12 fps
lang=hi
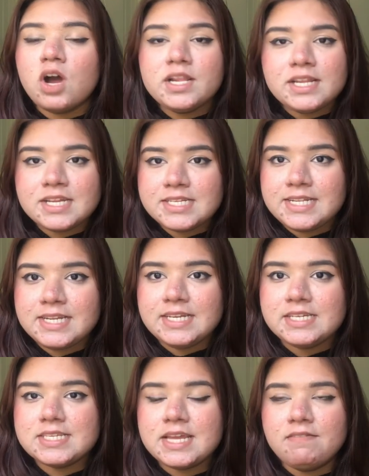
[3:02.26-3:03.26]

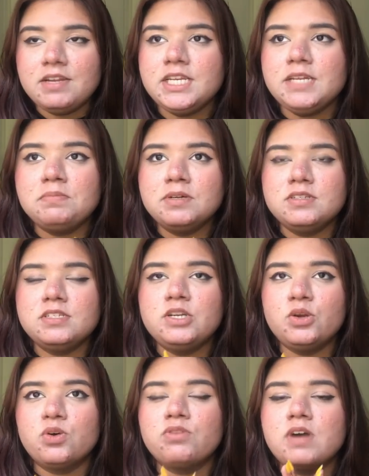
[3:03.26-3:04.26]
ऑनेस्टली सेवेंटी
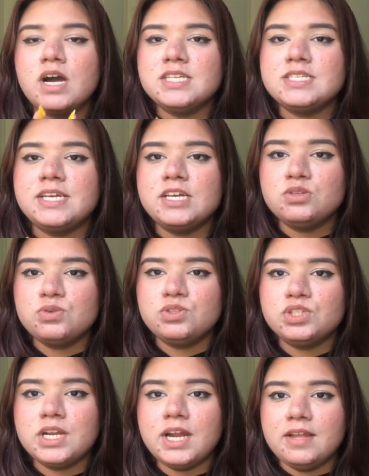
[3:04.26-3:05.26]
परसेंट लोग वहाँ से ये
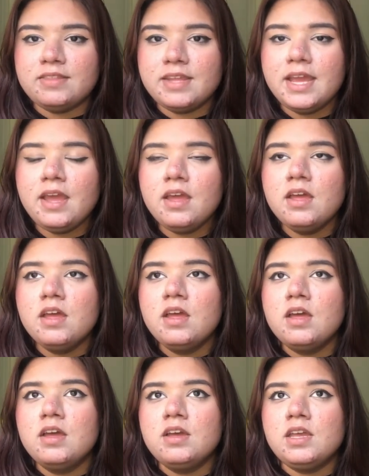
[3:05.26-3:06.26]
सोच कर आते हैं
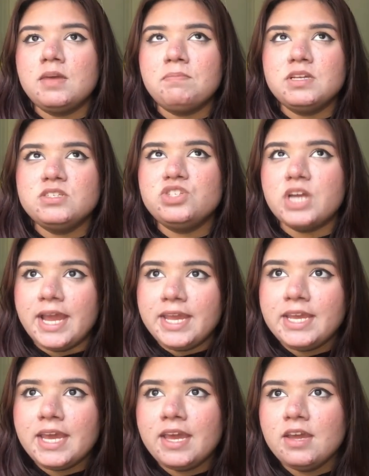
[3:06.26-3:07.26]
कि बस
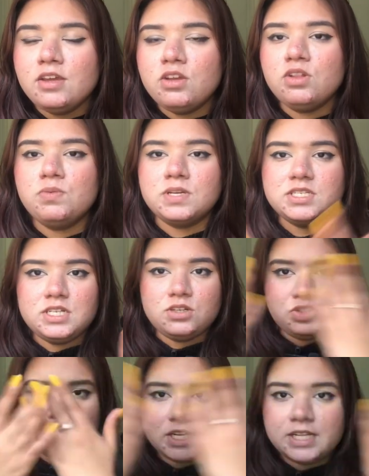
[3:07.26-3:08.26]
जाएंगे यूनिवर्सिटी
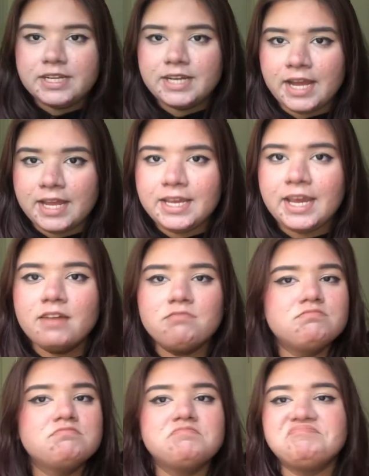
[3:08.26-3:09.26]
को शक्ल दिखाएंगे
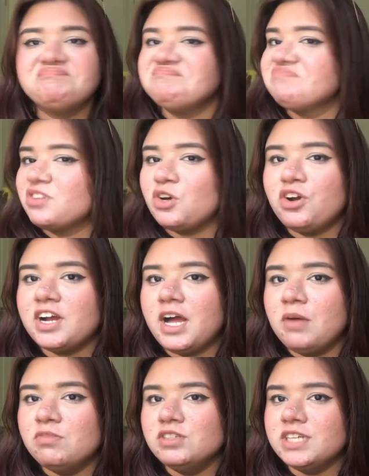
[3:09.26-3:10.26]
और
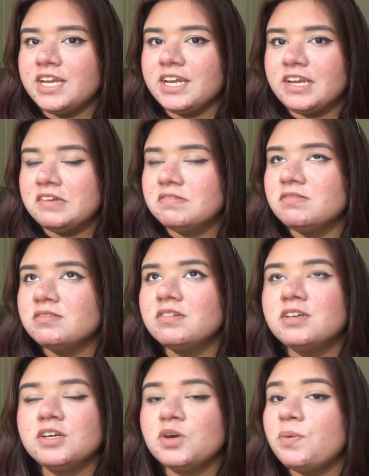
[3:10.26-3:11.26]
गायब हो जाएंगे
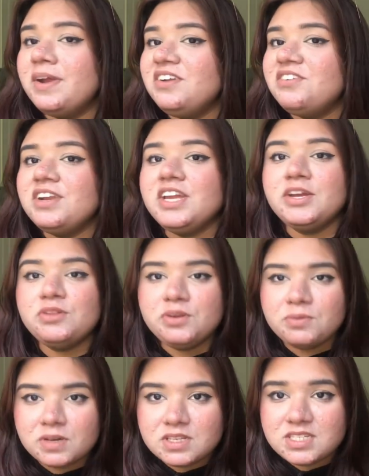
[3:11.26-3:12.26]
कोवेंट्री
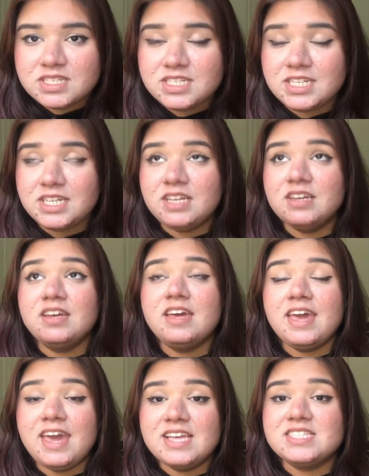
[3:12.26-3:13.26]
यूनिवर्सिटी
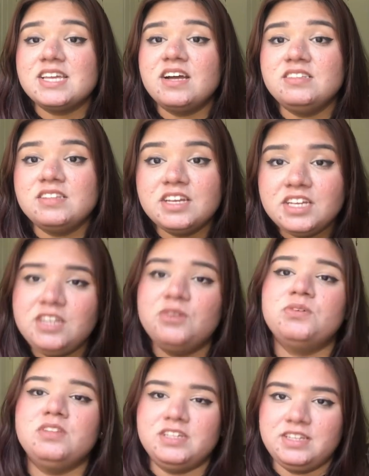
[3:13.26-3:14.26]
ऐसा नहीं
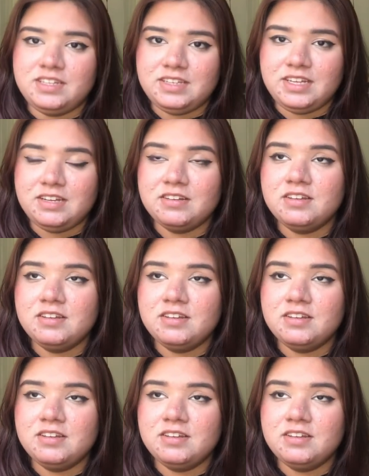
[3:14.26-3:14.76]
होने देती